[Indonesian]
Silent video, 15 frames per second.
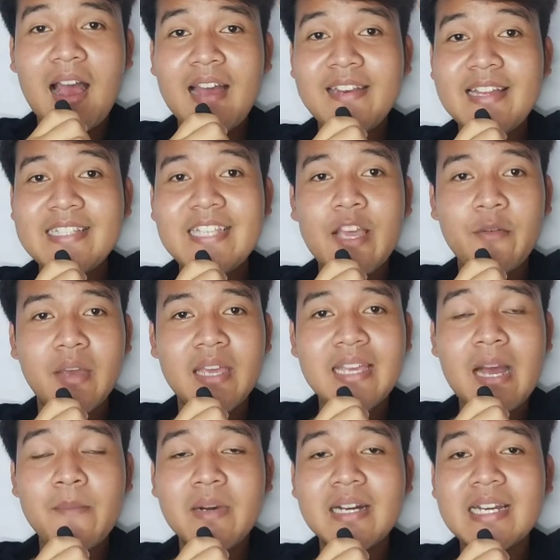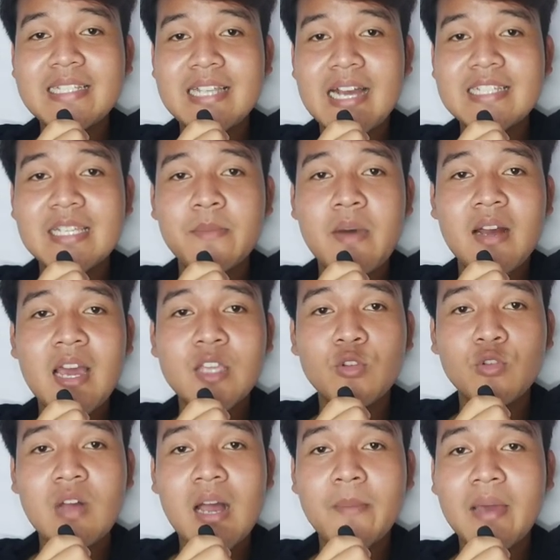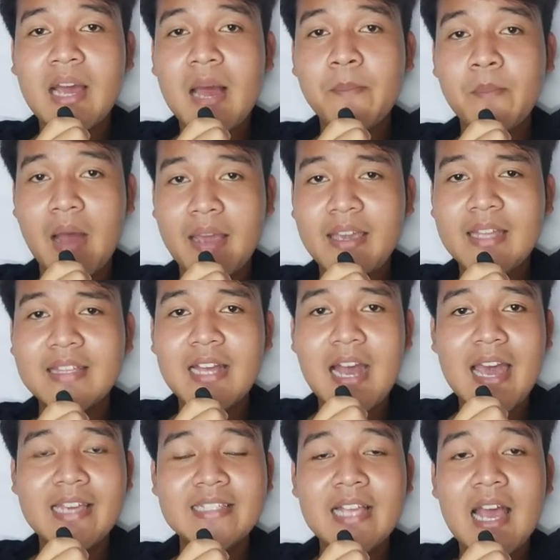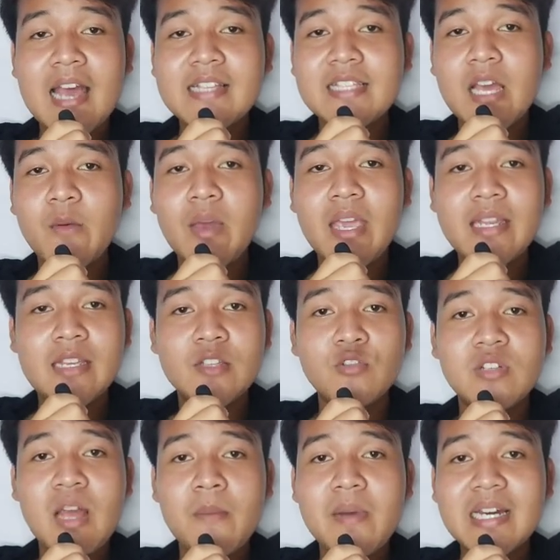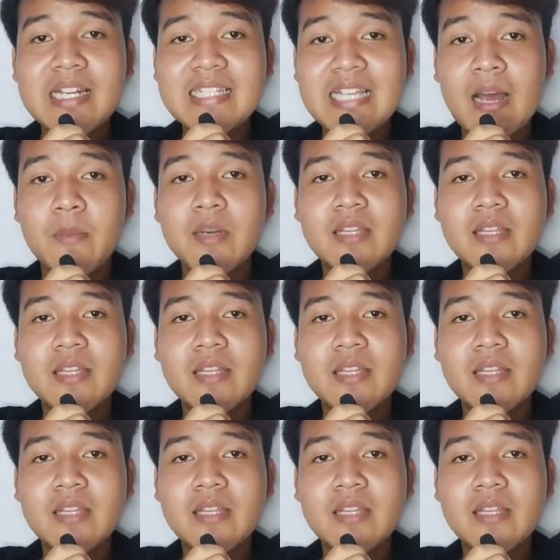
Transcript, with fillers: Ada cewek yang bekerja sebagai tukang make up mayat guys. Cewek ini sudah bekerja